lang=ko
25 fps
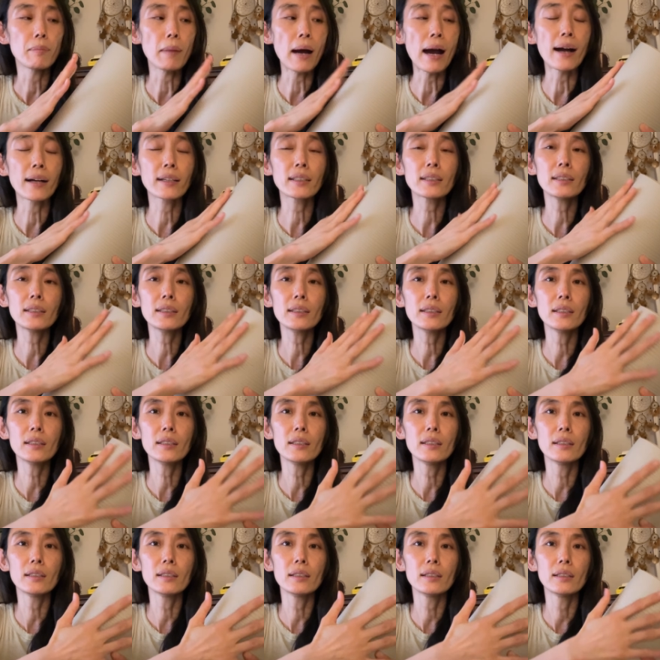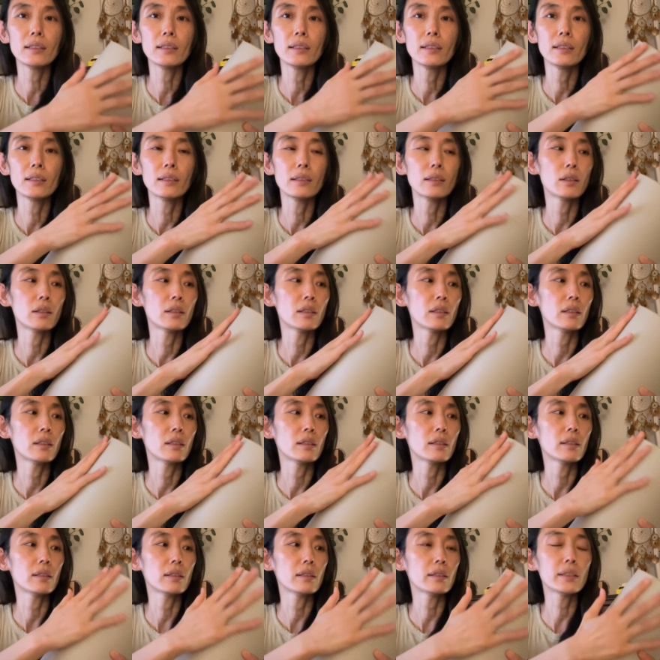막을
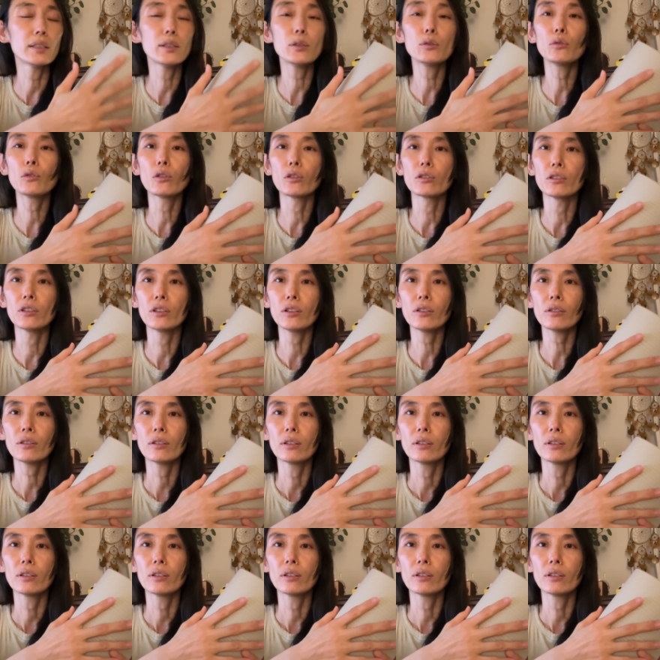씌우거든요.